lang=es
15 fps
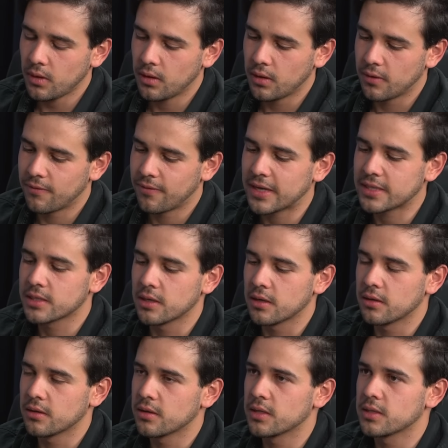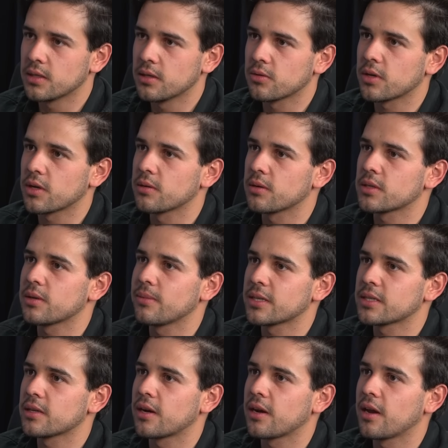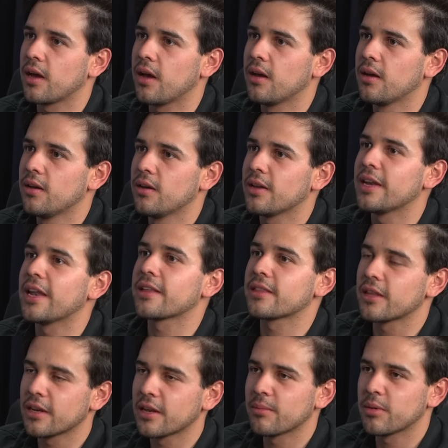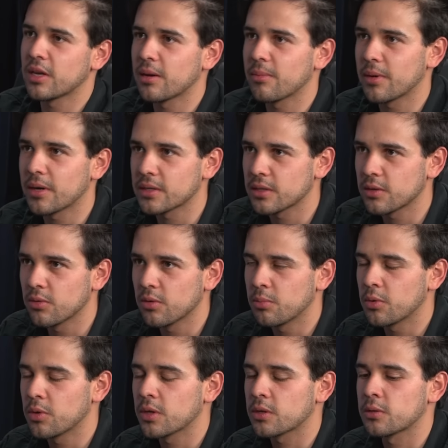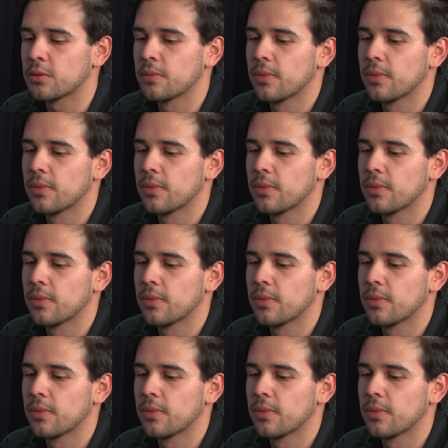eh, fácil decir, ok, esto va a ser la, dinámica para este nuevo proyecto.